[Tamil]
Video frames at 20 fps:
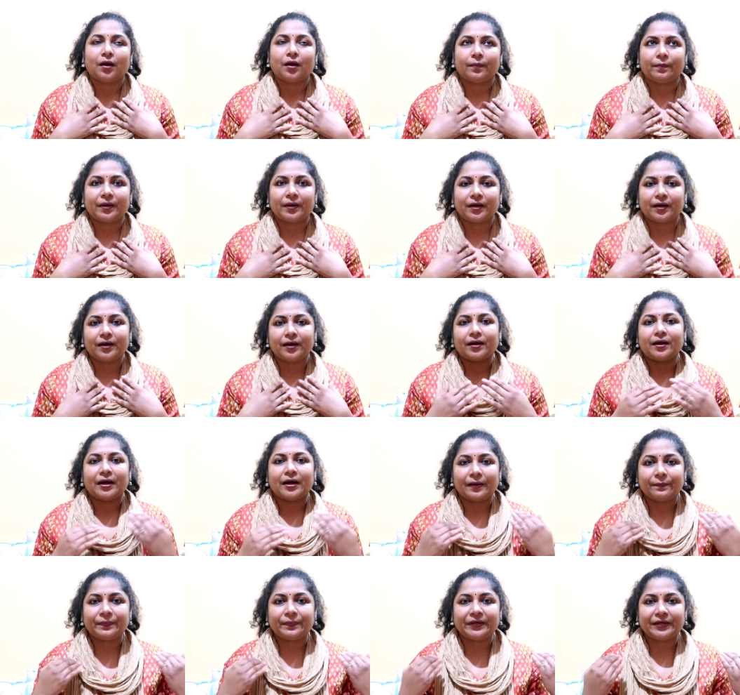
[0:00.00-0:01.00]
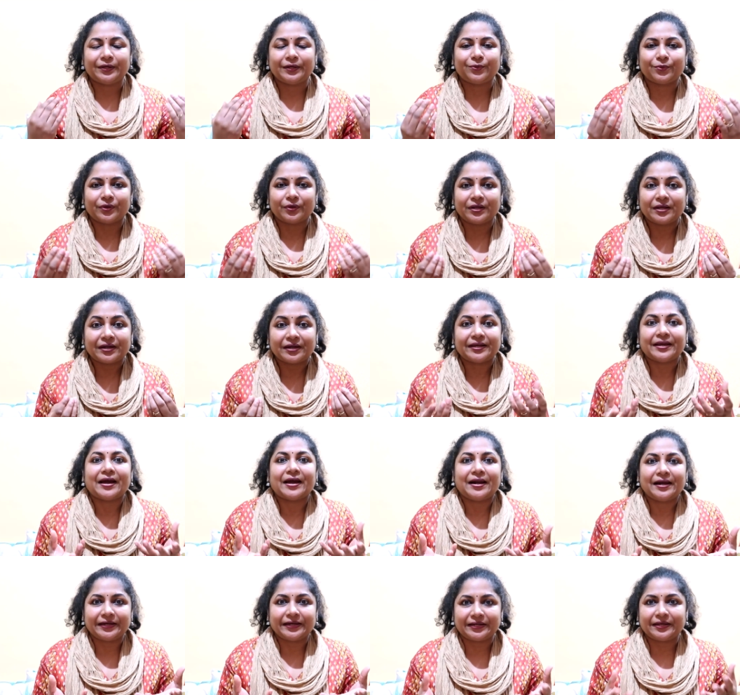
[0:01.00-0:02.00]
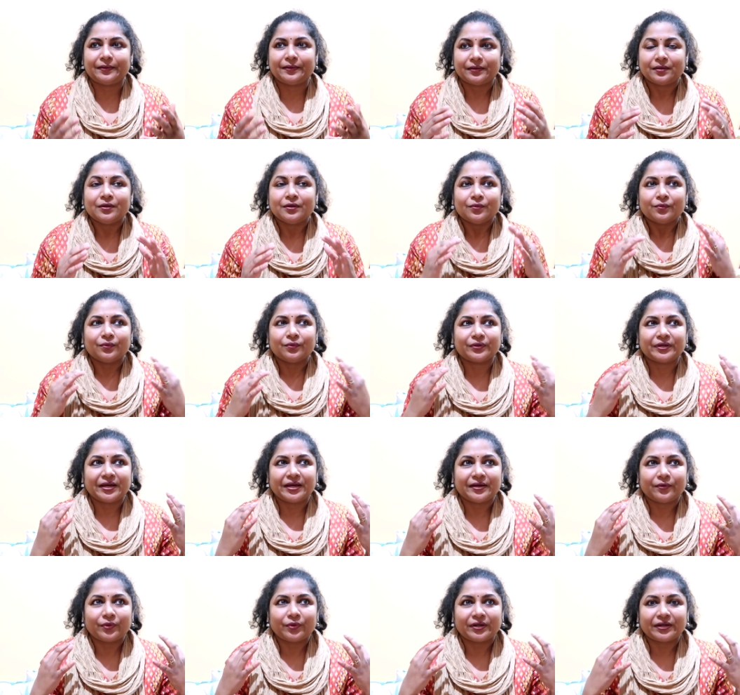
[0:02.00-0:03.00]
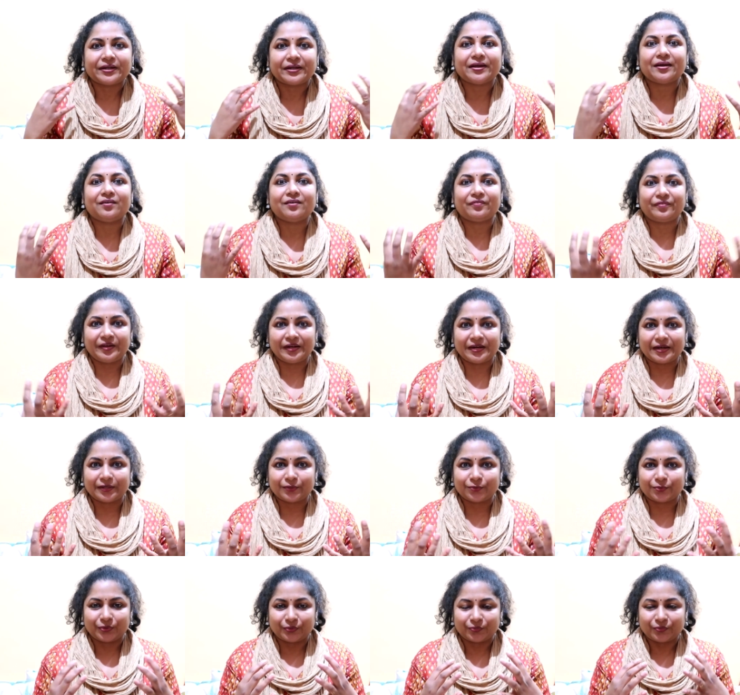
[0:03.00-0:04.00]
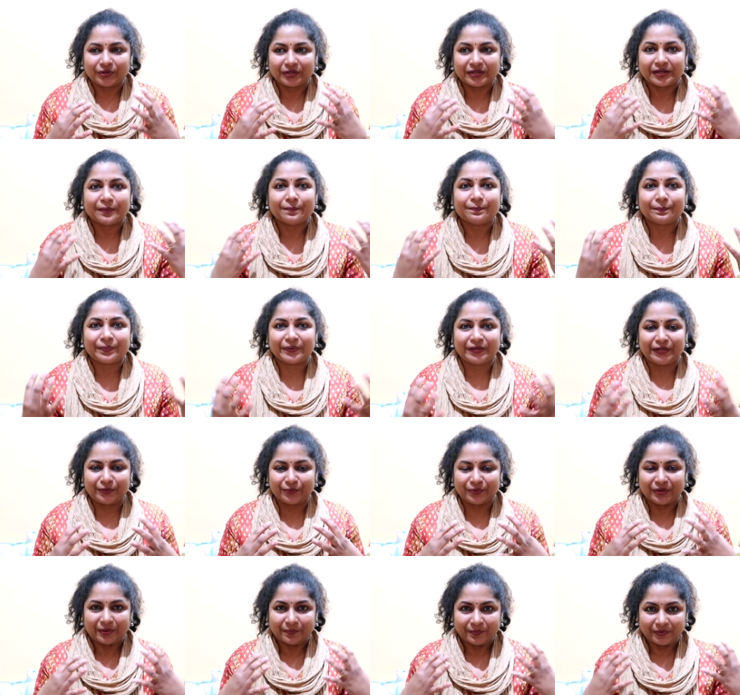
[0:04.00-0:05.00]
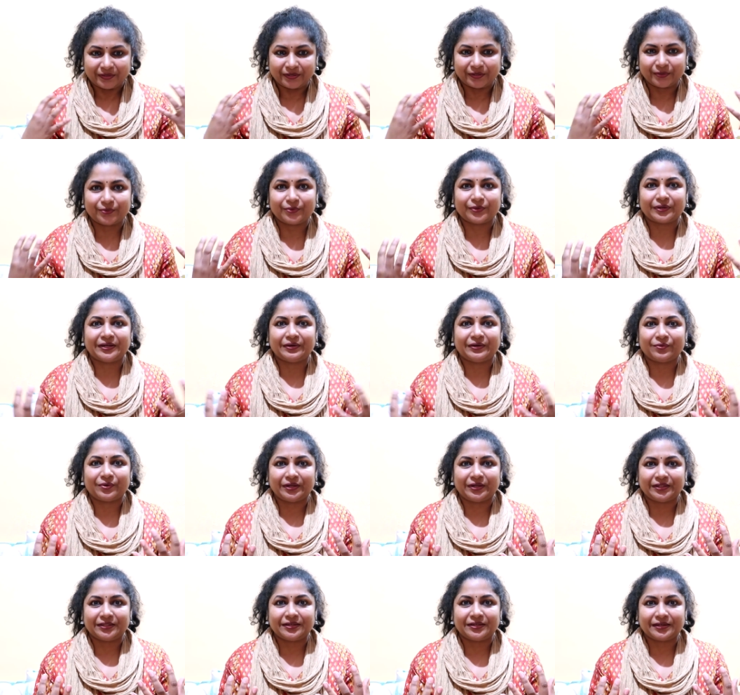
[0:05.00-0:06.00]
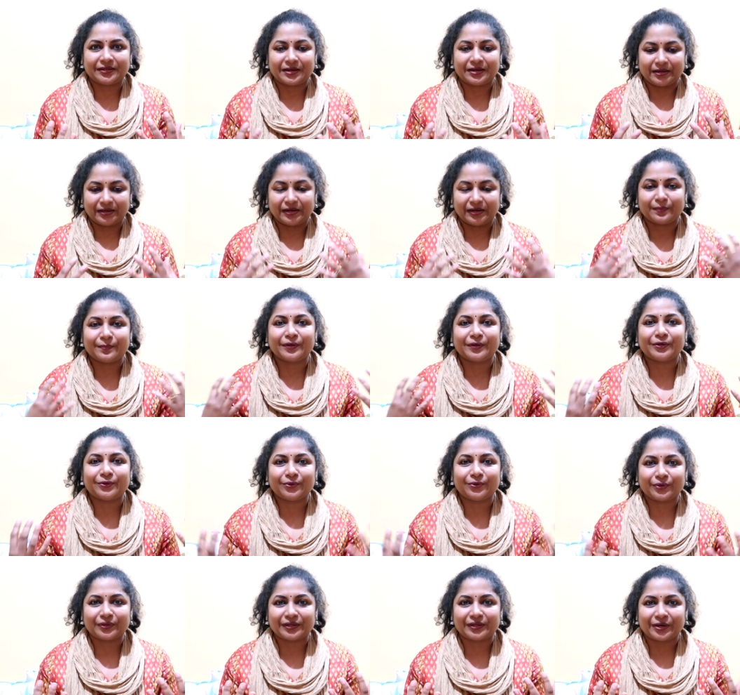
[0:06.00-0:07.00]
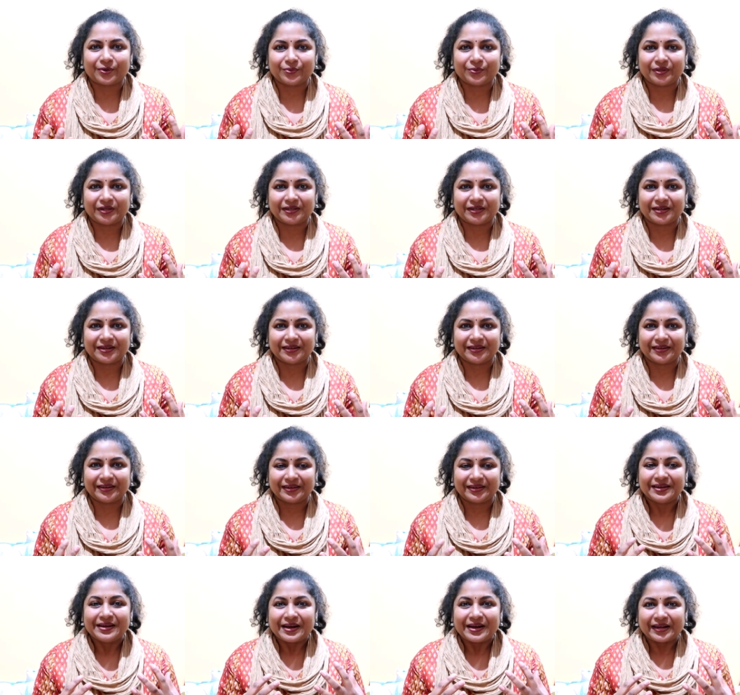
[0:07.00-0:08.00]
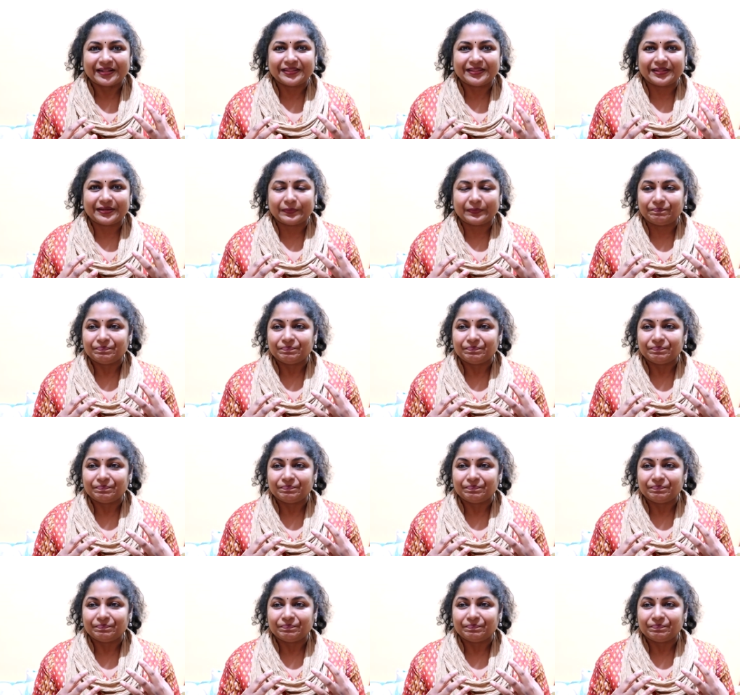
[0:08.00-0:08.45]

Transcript: அப்பாடா அப்படின்னு ஒரு ரியாலிட்டி ஓகே ஒரு ரியல் ஃபீல் அது ஒரு ஒரு கம்பெனி நமக்குன்னு ஒரு ஒரு இது இருக்காங்க நமக்குன்னு ஒரு க்ரௌடு இருக்காங்க அந்த